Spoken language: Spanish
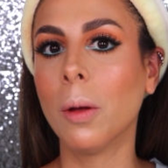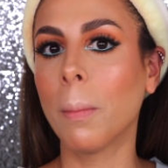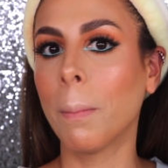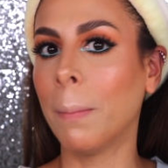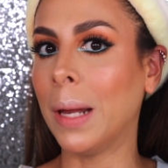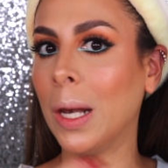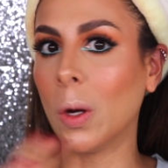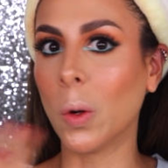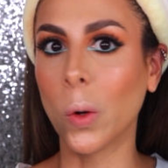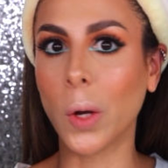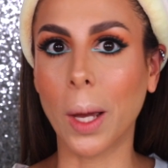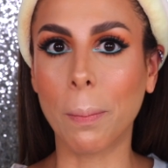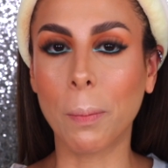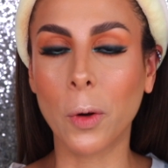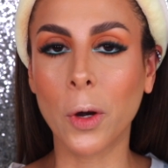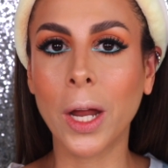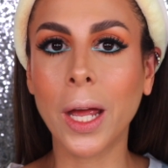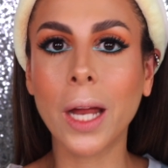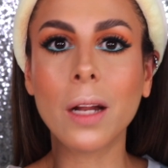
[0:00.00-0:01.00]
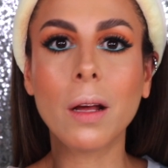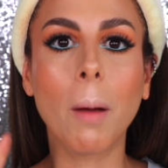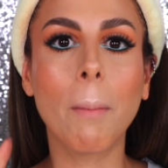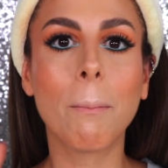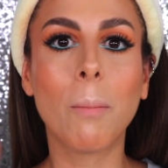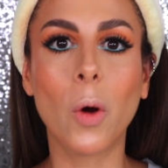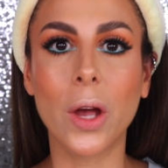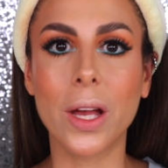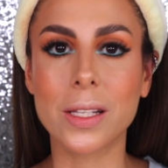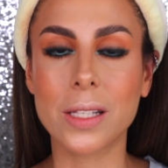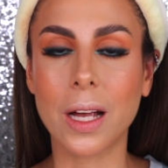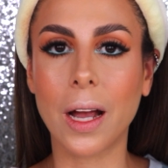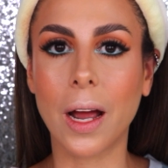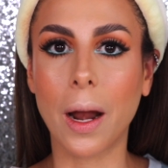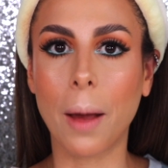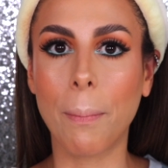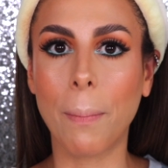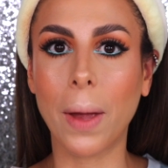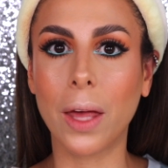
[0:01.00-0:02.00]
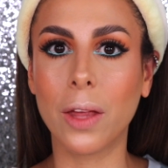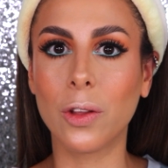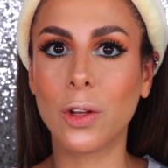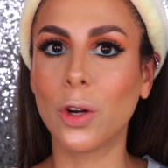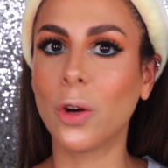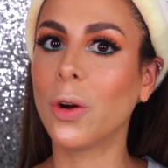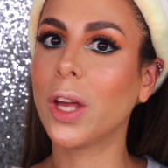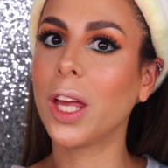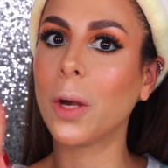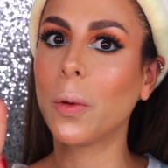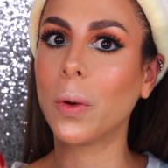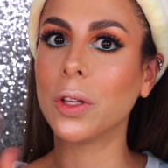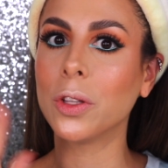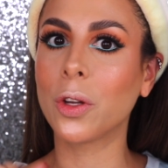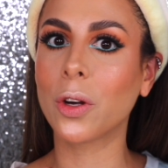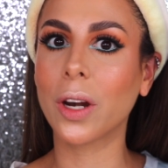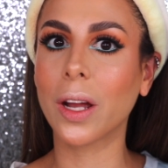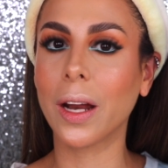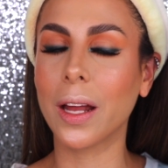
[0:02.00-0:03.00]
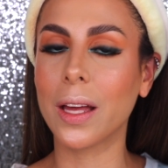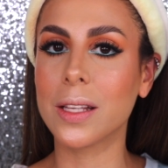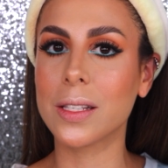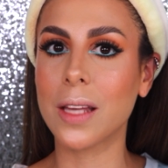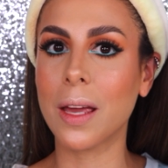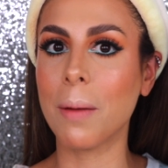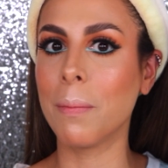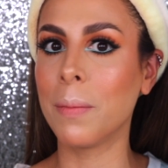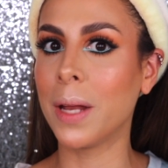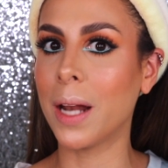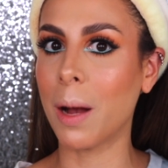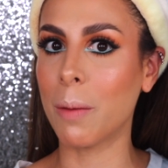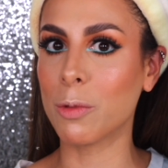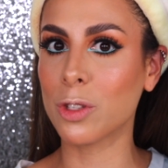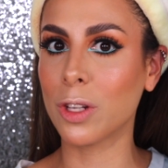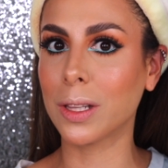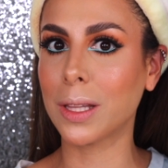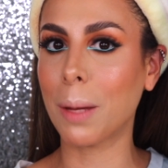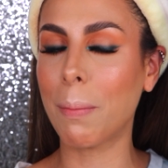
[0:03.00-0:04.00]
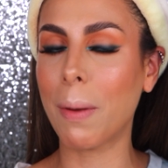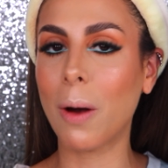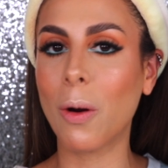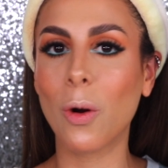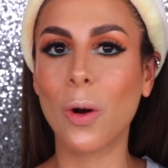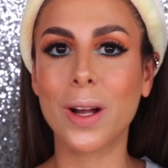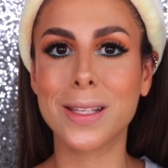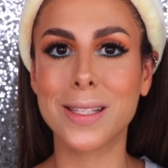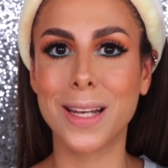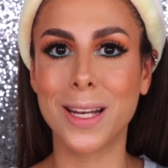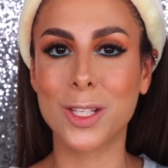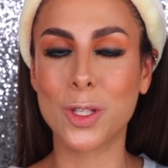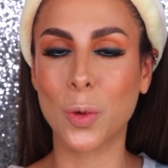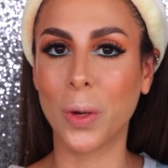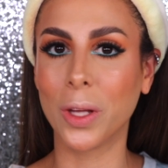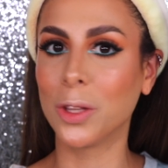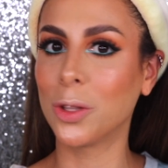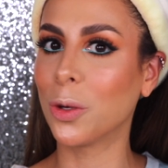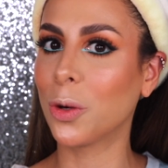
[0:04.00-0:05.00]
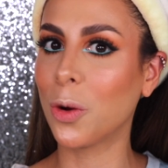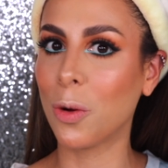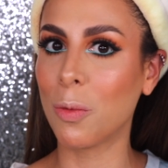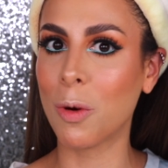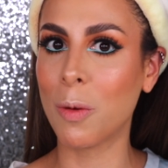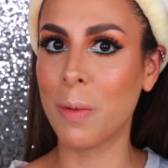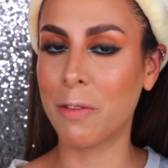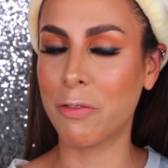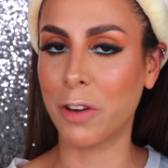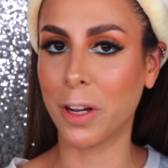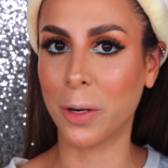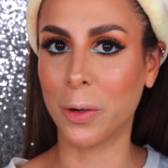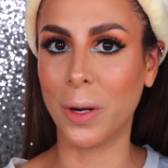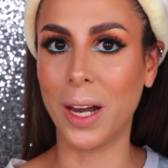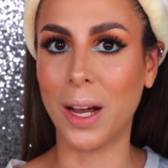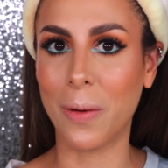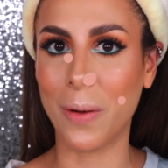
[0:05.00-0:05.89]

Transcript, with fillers: me lo voy a poner, voy a sacar a Pedro y cuando regrese miramos el tapabocas y les cuento cómo me fue con la